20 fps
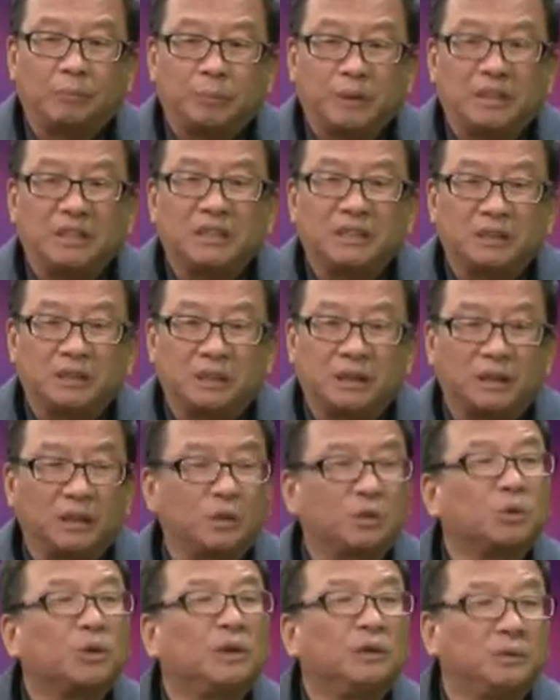彼此的一个
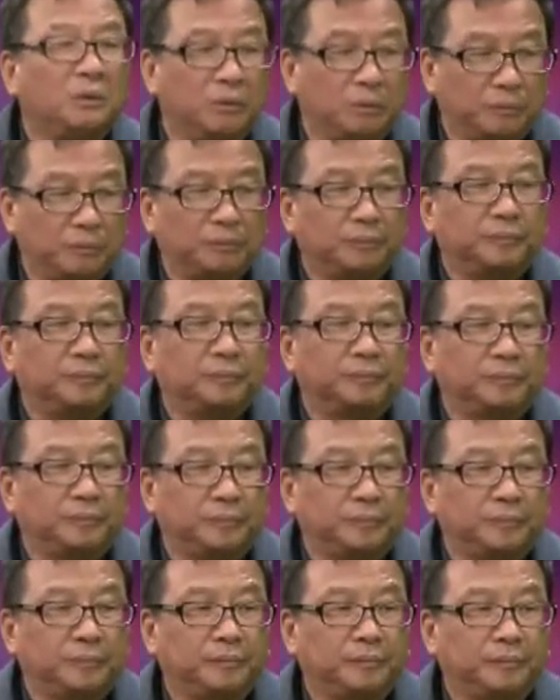尊重。嗯，
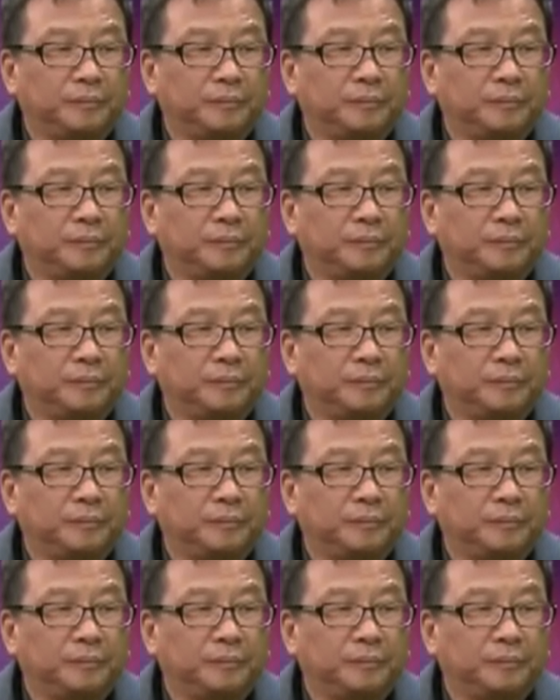对，